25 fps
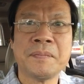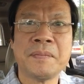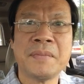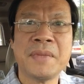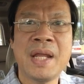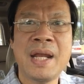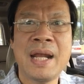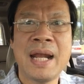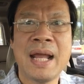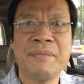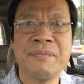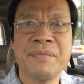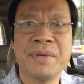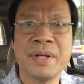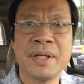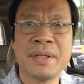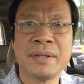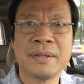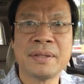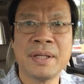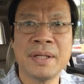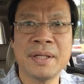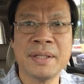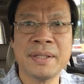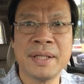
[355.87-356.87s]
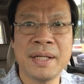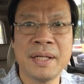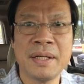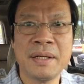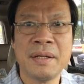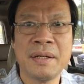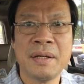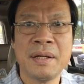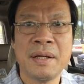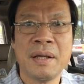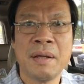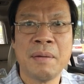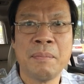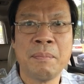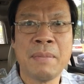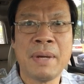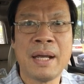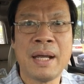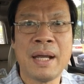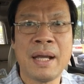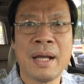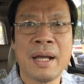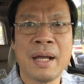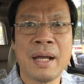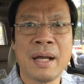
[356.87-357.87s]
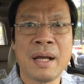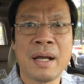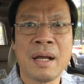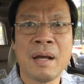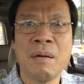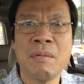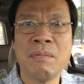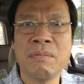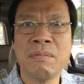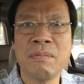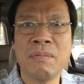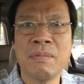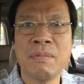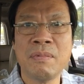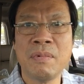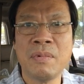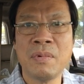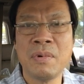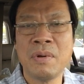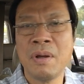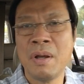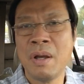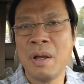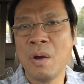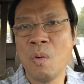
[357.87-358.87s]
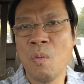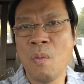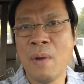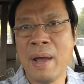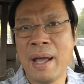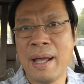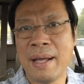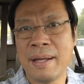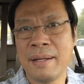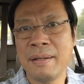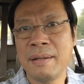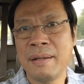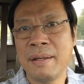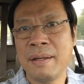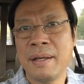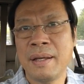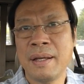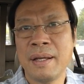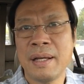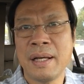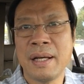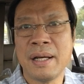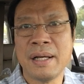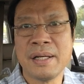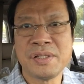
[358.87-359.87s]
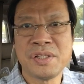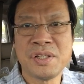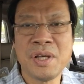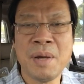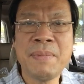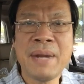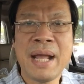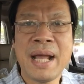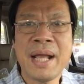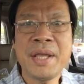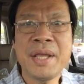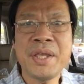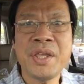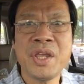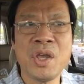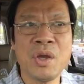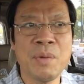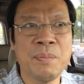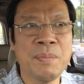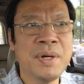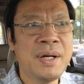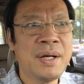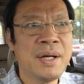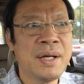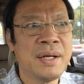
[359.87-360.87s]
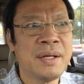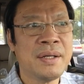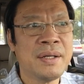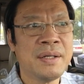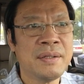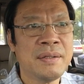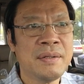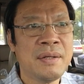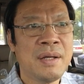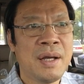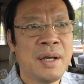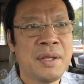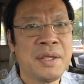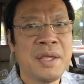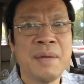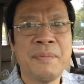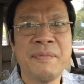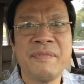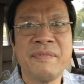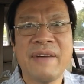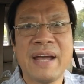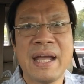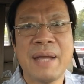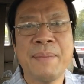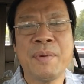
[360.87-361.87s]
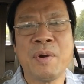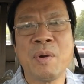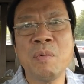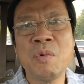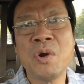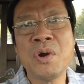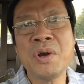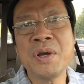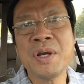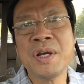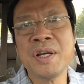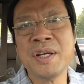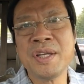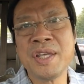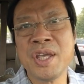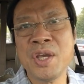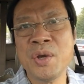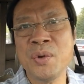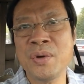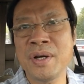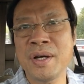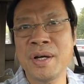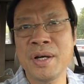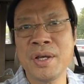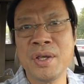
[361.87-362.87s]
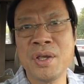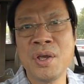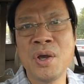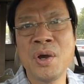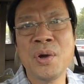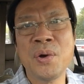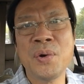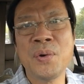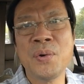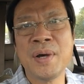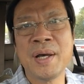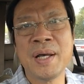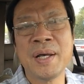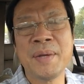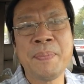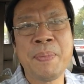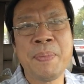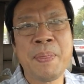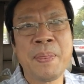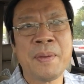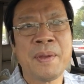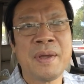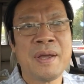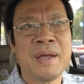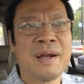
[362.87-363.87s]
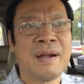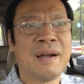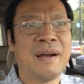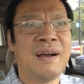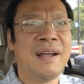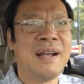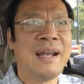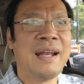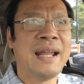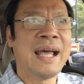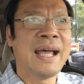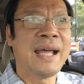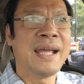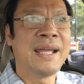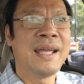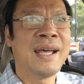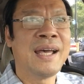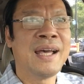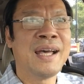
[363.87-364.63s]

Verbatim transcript: đi làm việc từ thiện mà không quản uh, sớm nắng chiều mưa nhưng vậy mà cũng có nhiều người vô uh, lại